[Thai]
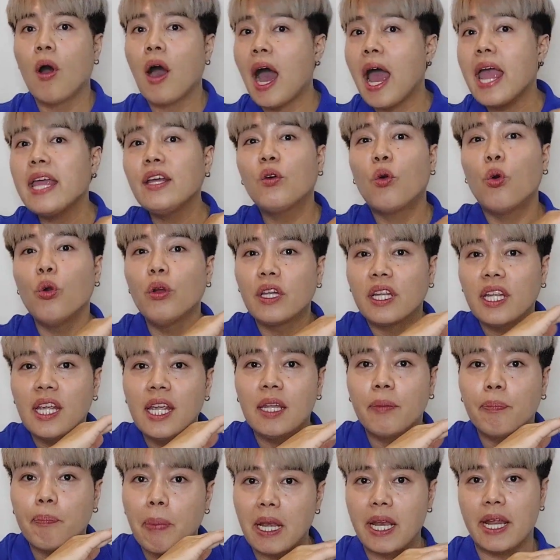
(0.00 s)
ให้คุณ
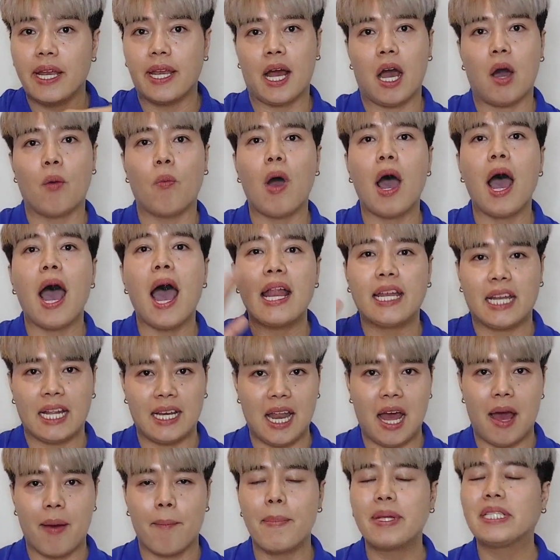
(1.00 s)
คิดไปเลยนะครับว่าอันนั้น
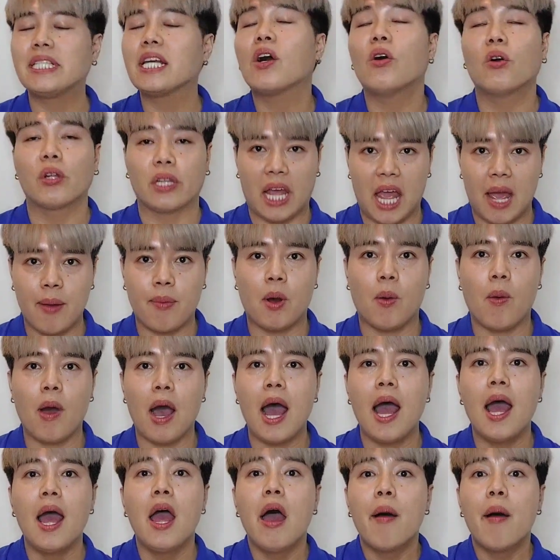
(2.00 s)
อ่ะไม่ใช่ของแท้ เพราะว่า